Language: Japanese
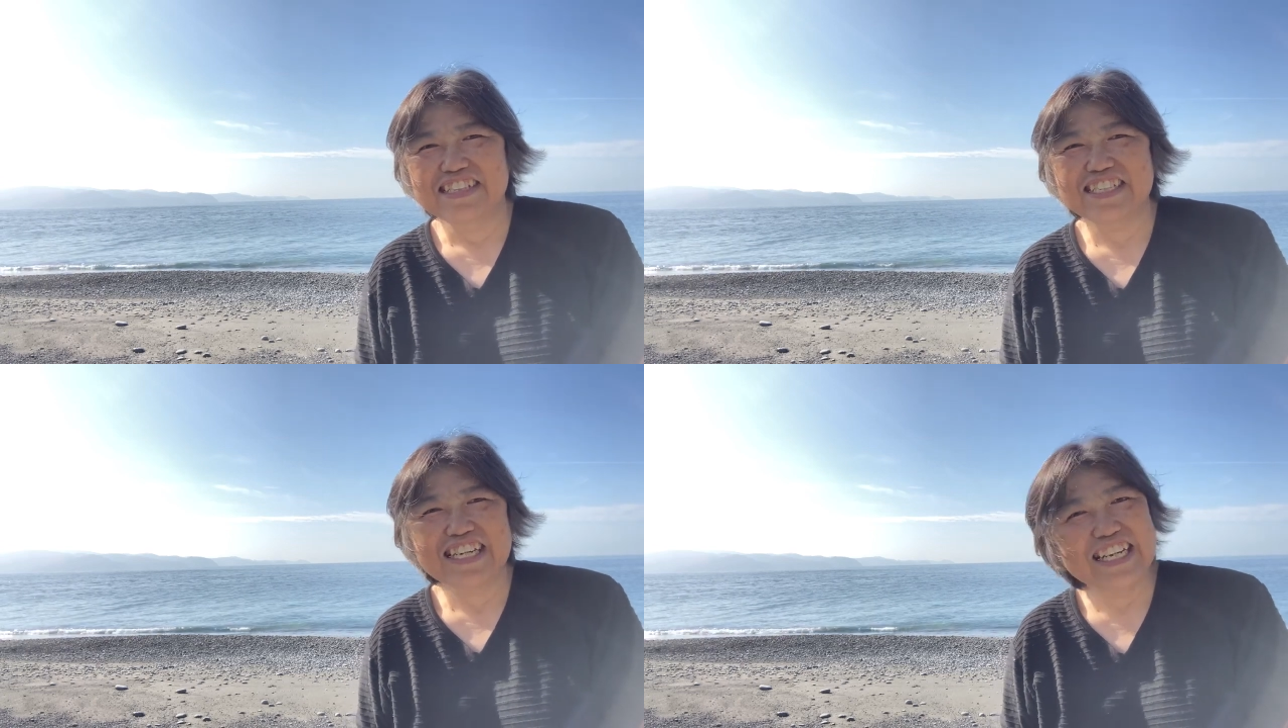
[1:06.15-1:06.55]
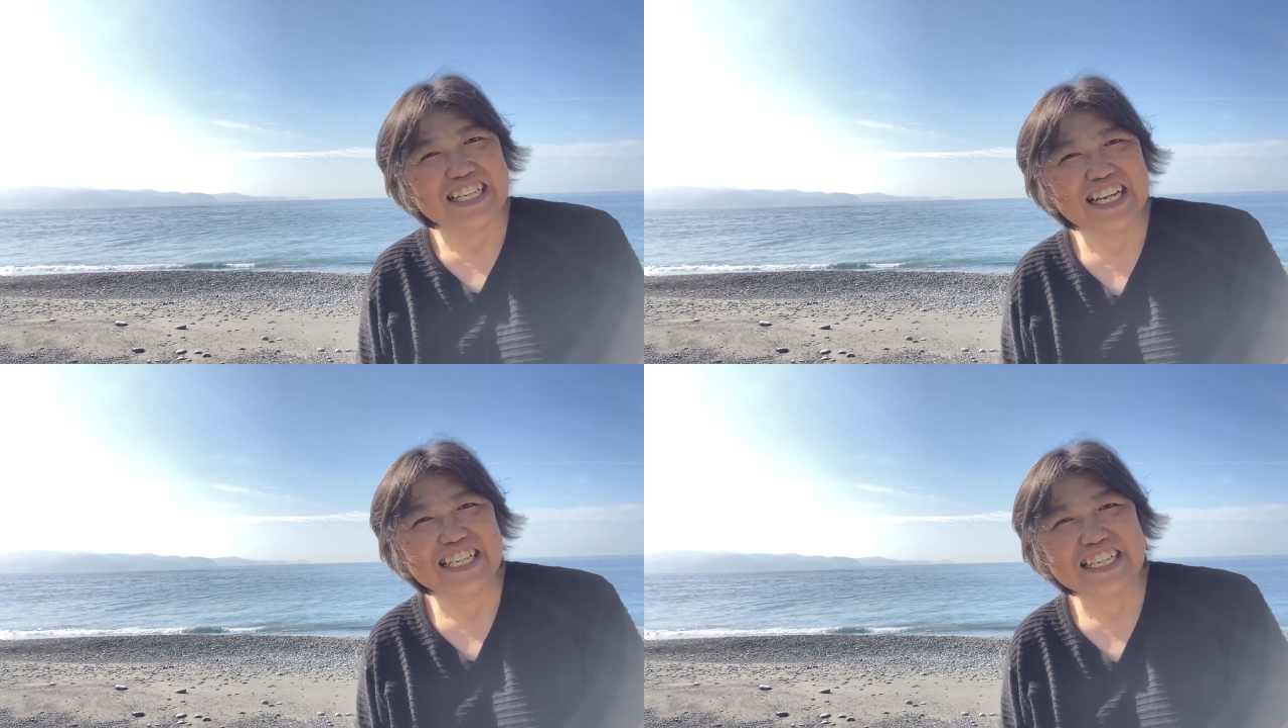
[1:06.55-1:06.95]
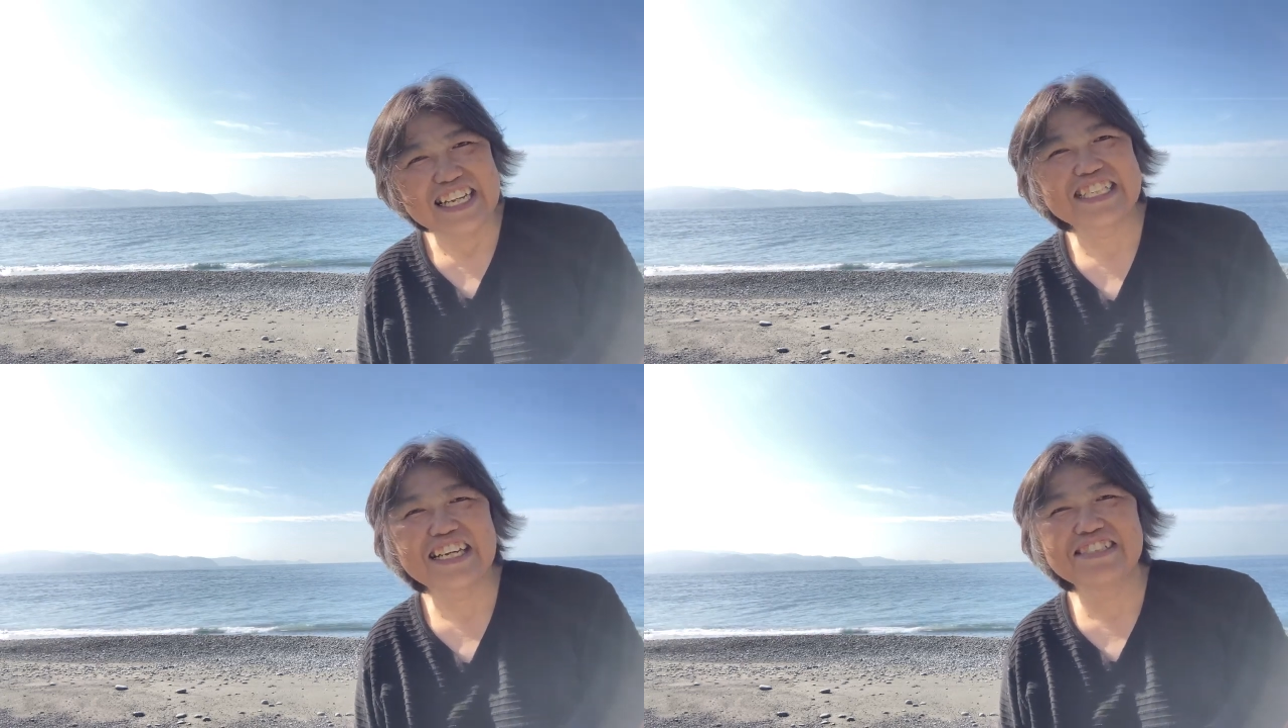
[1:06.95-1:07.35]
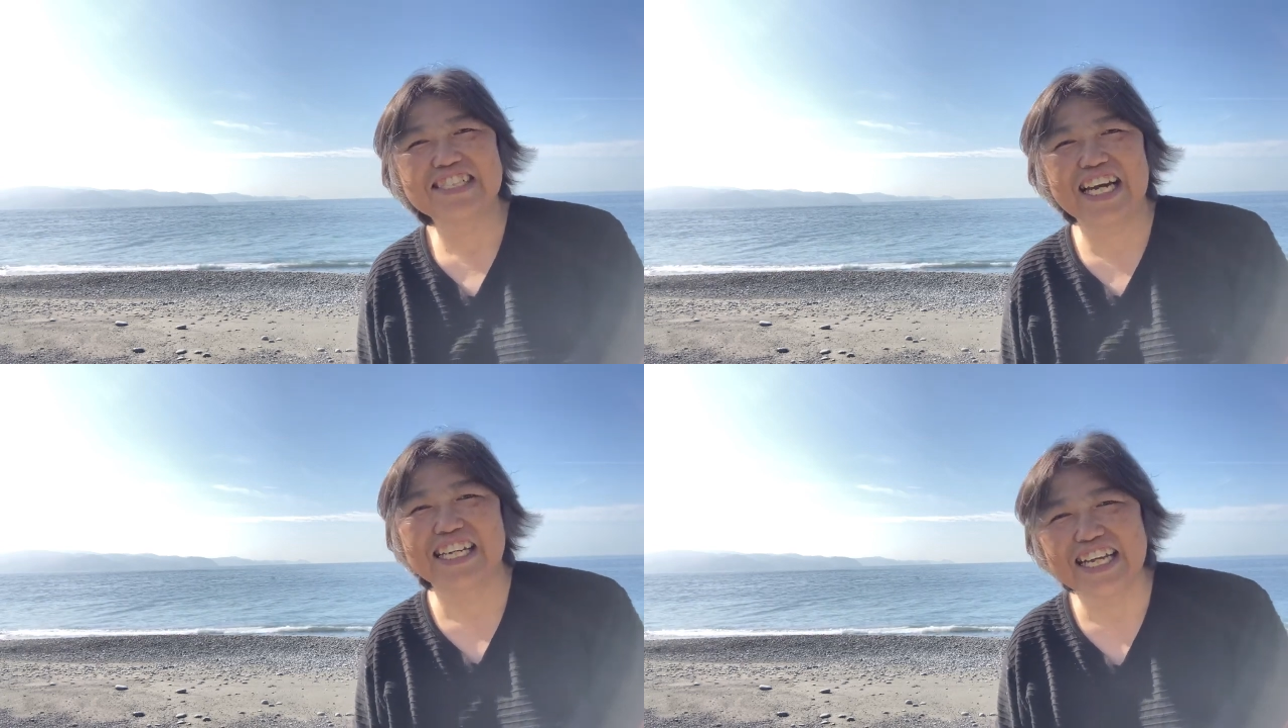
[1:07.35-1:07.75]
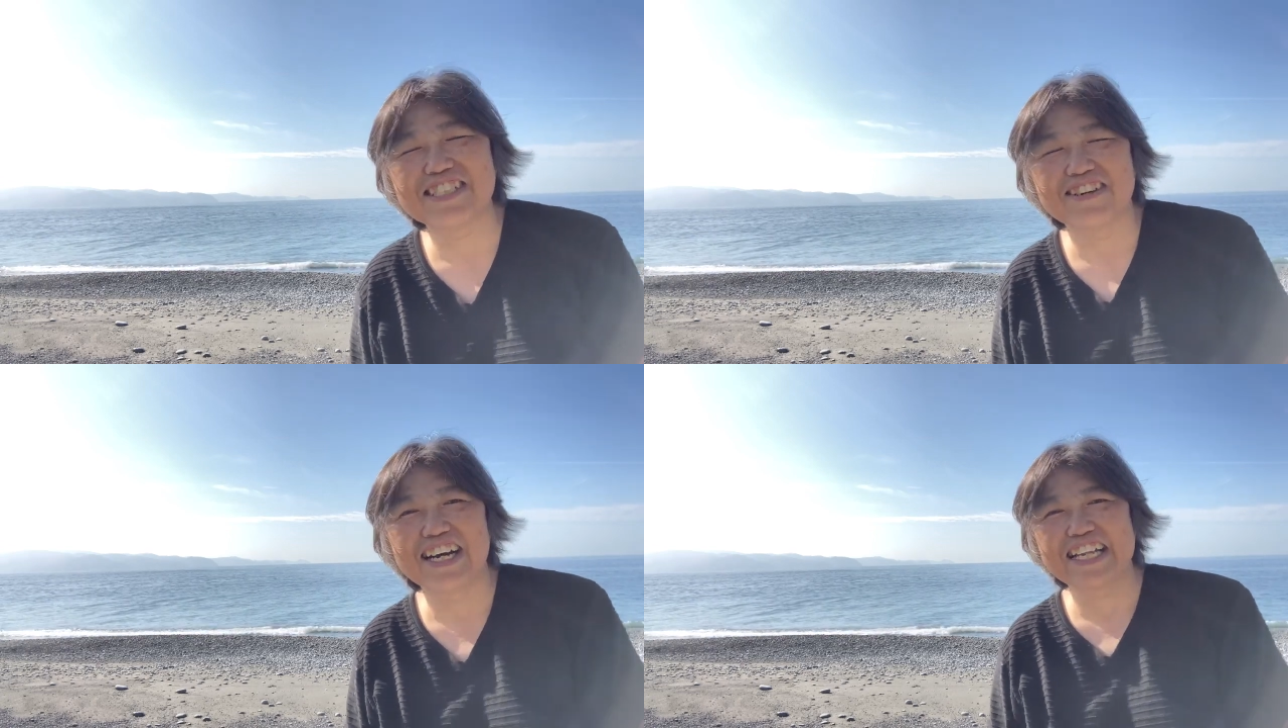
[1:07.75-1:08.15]
疲れたで寝ちゃうんじゃね、
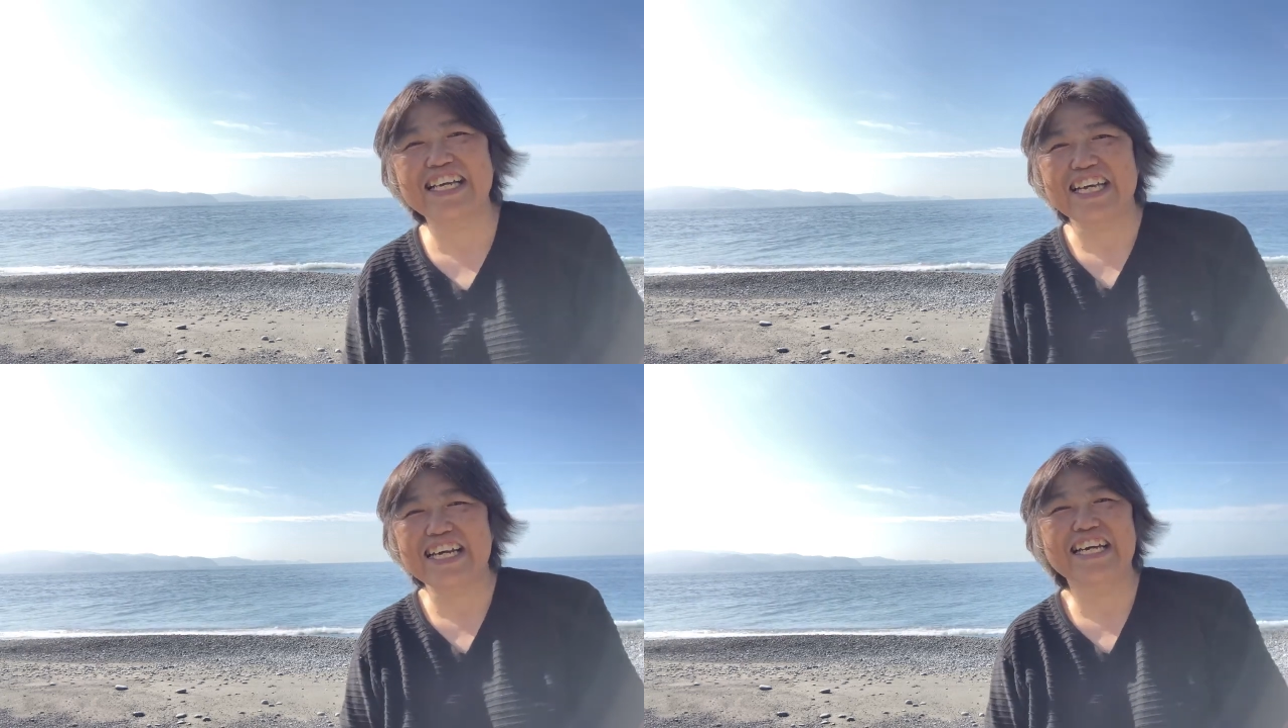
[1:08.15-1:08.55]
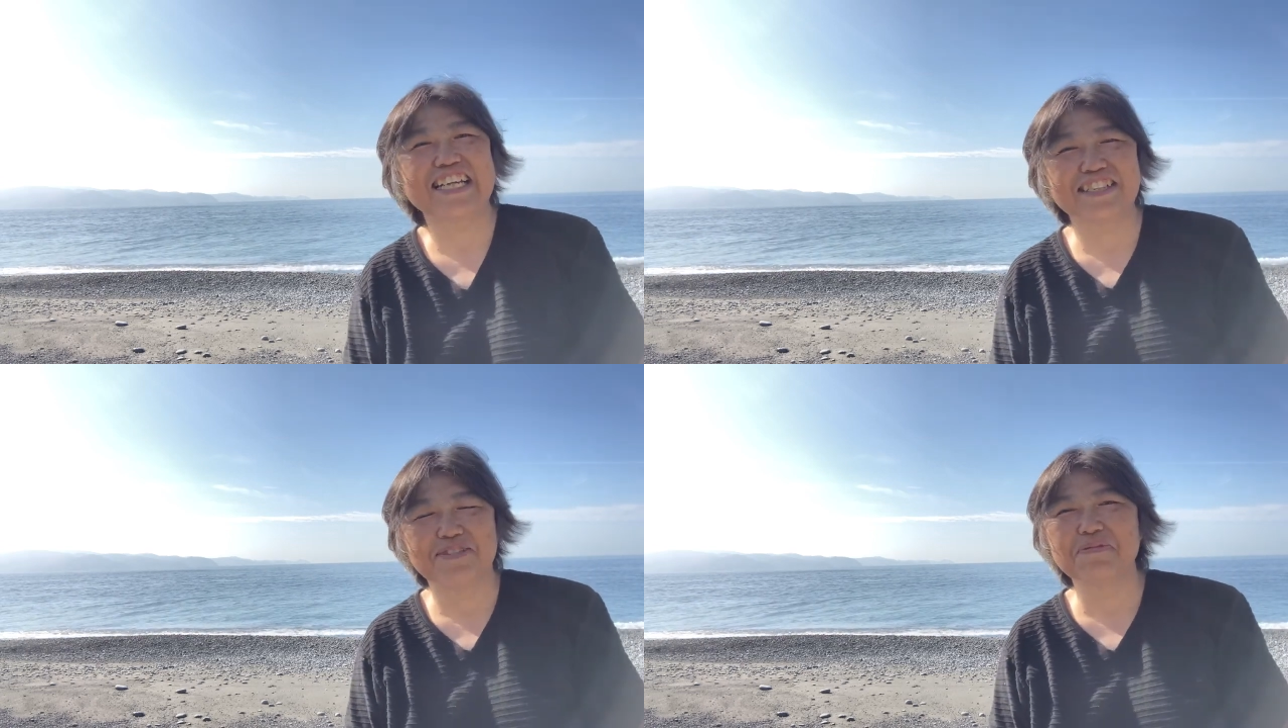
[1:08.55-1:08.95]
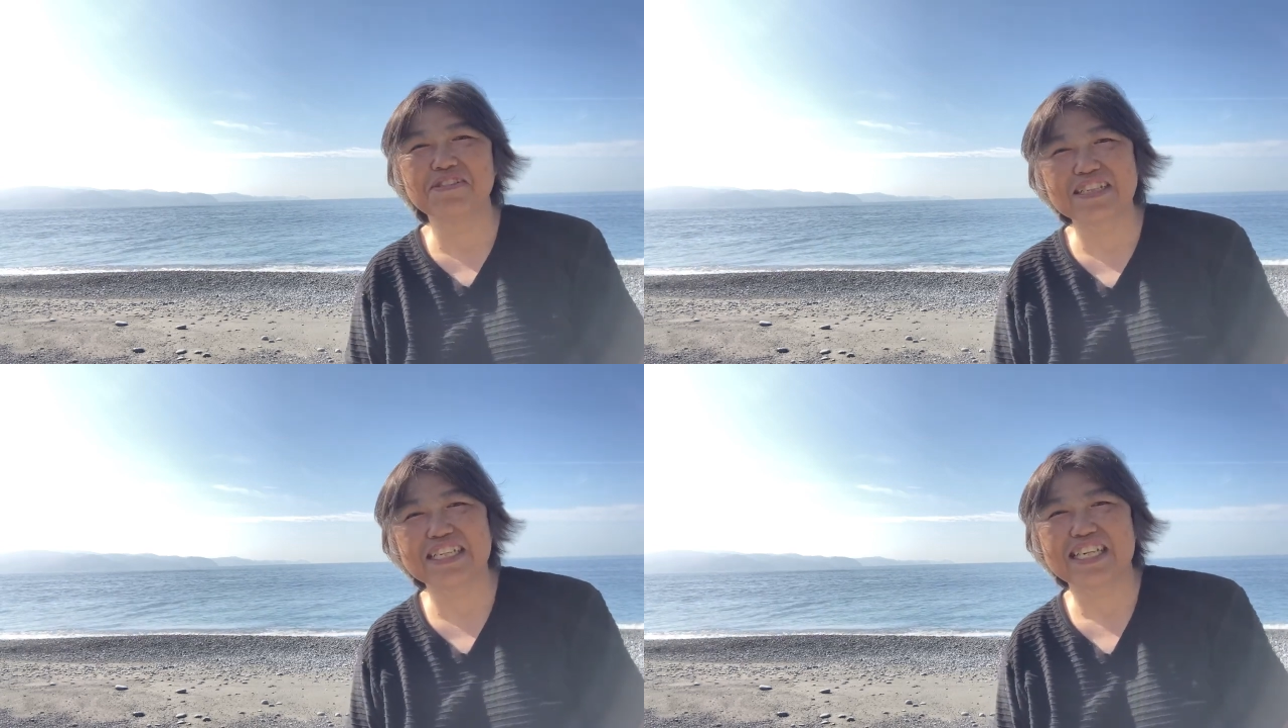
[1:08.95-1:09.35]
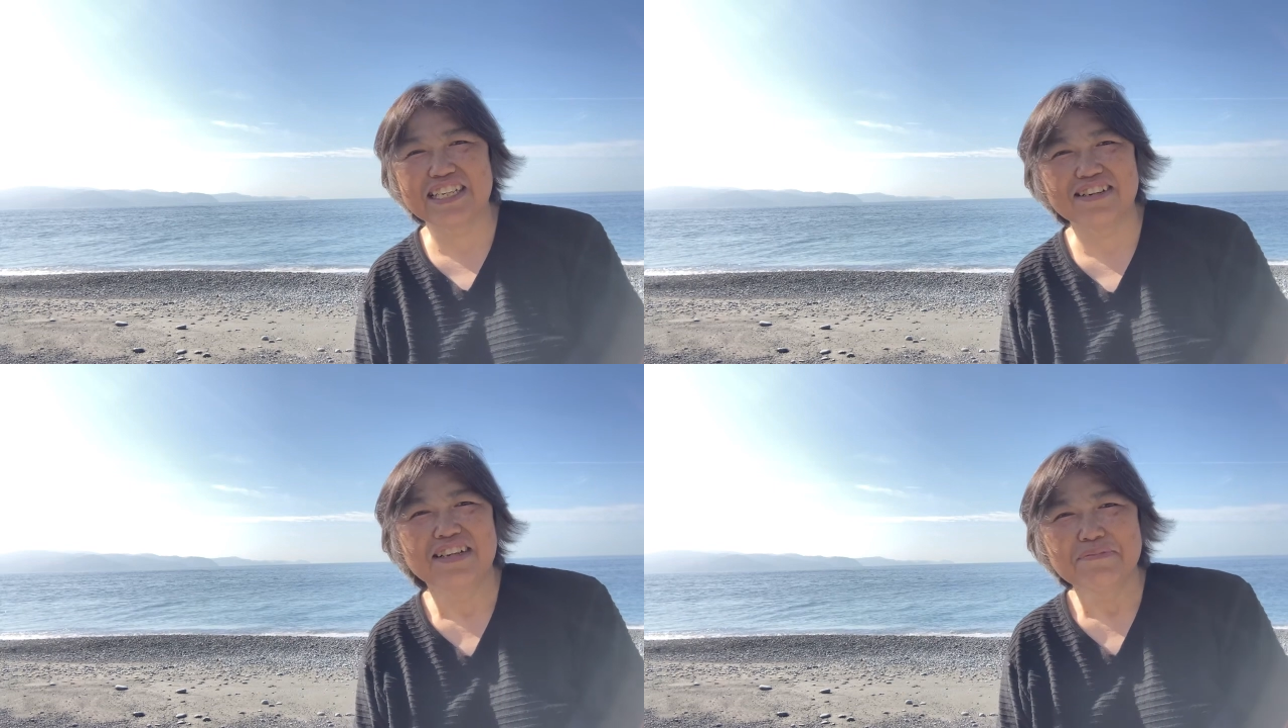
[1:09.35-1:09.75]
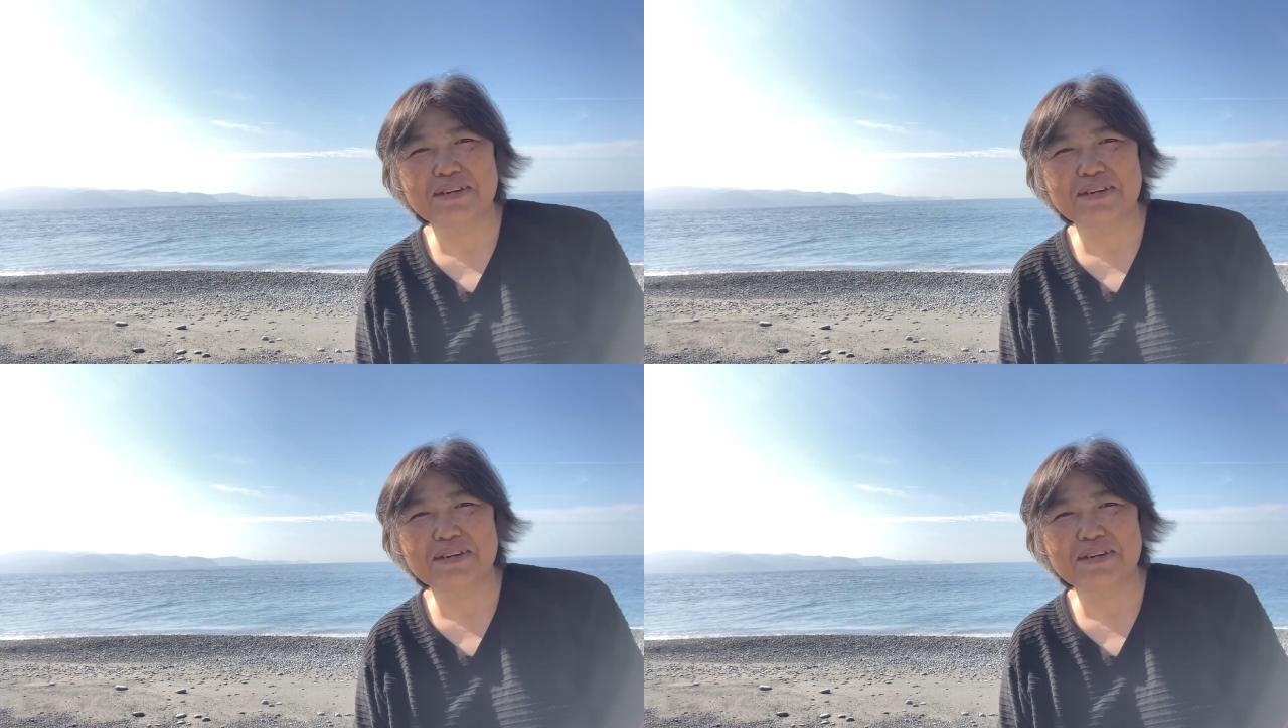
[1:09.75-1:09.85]
しょうがないかな、なんて思うんですけど、